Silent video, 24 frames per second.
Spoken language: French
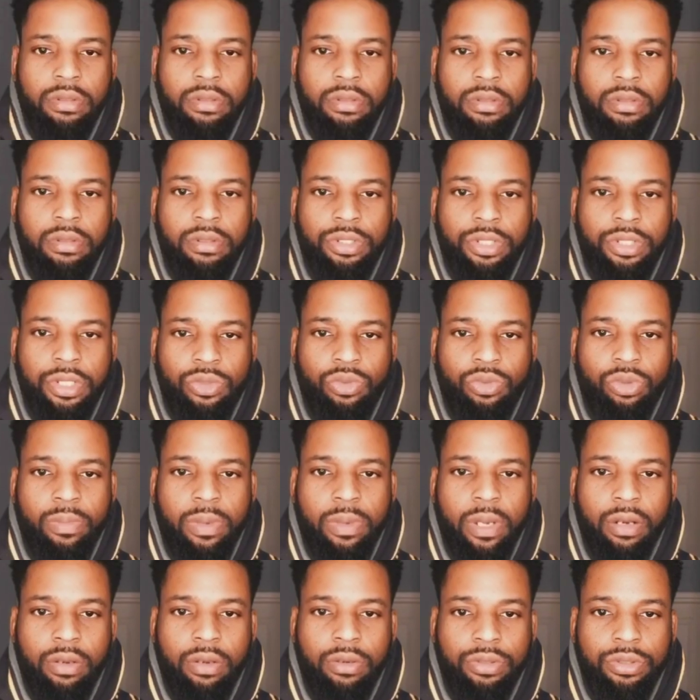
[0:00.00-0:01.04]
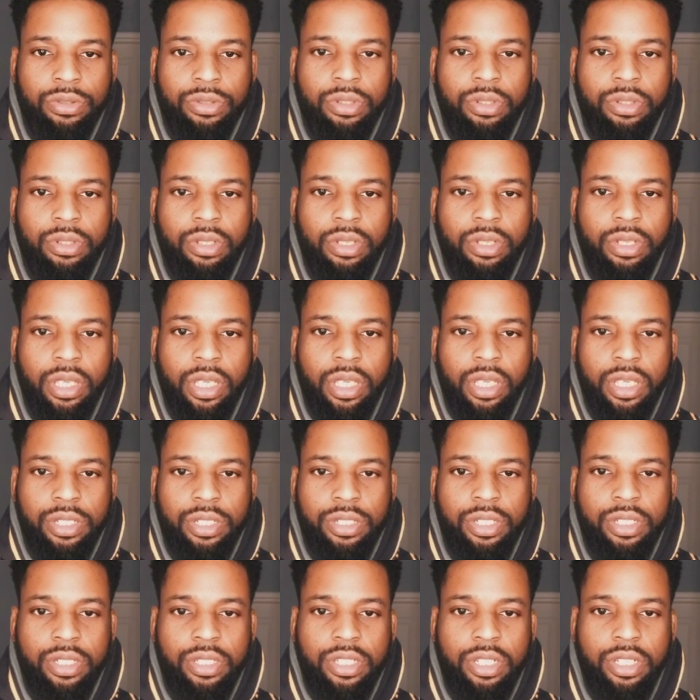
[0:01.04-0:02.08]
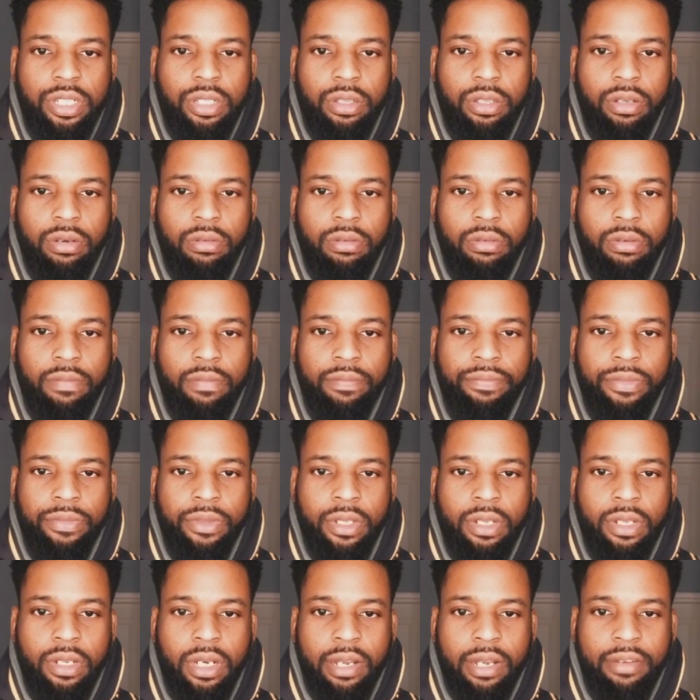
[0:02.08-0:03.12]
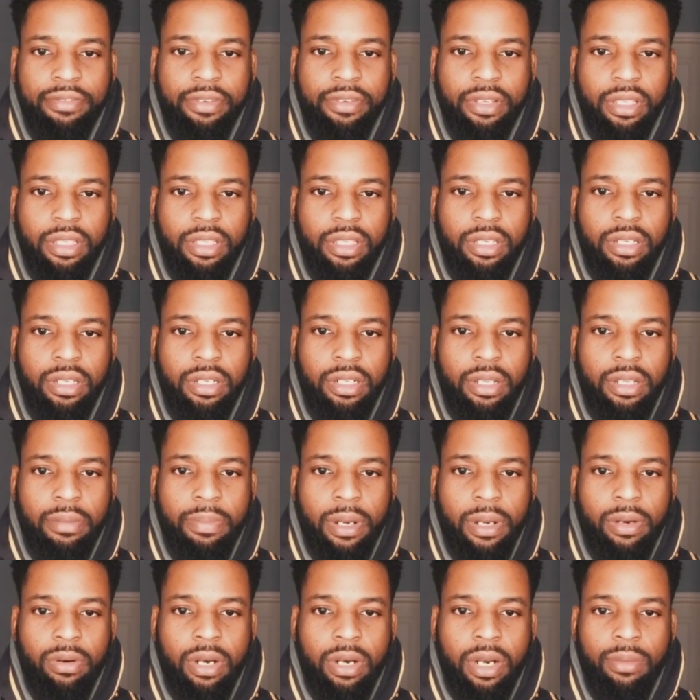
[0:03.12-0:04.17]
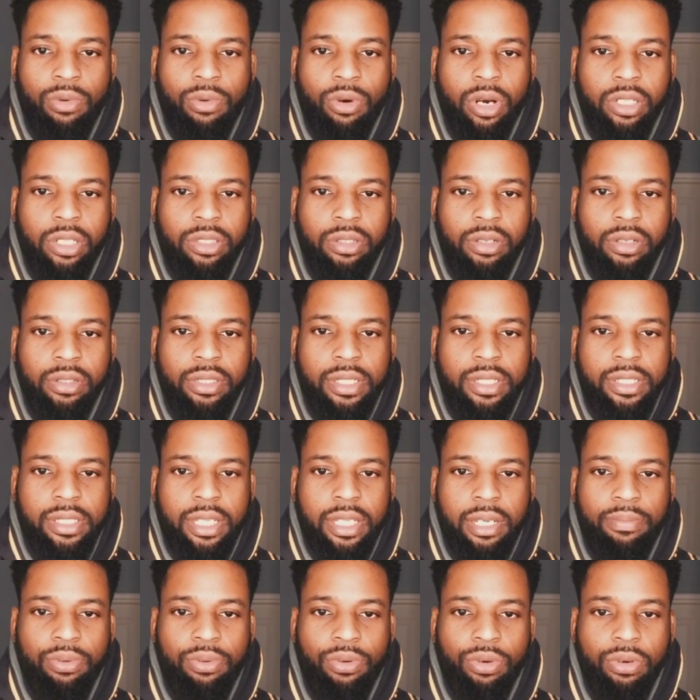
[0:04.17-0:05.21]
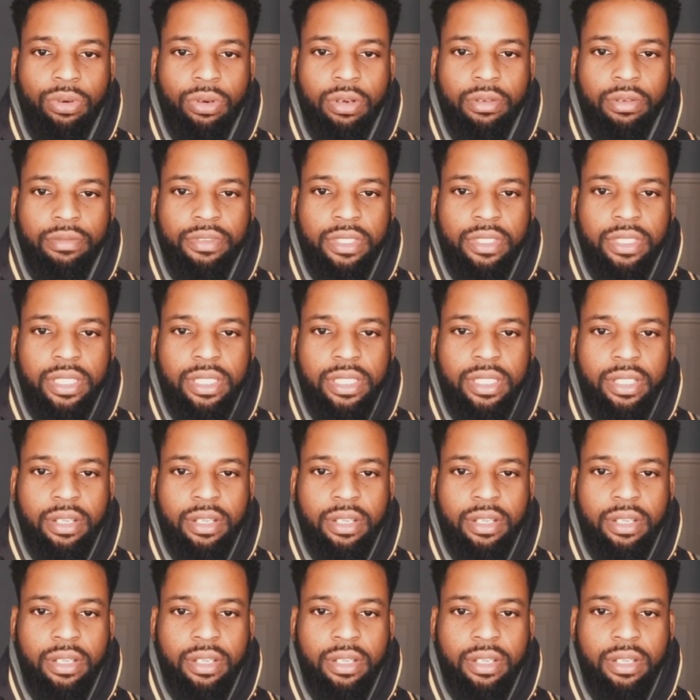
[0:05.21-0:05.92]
Je suis Belange, et je dis non, l'Afrique n'est pas le laboratoire d'essai pour le Covid-19.